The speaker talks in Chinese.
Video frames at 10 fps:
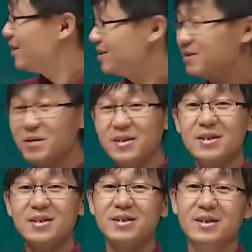已经变
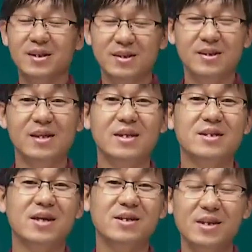成一个资产
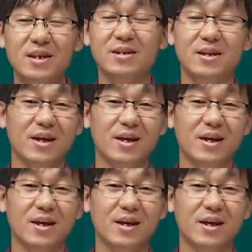上亿的这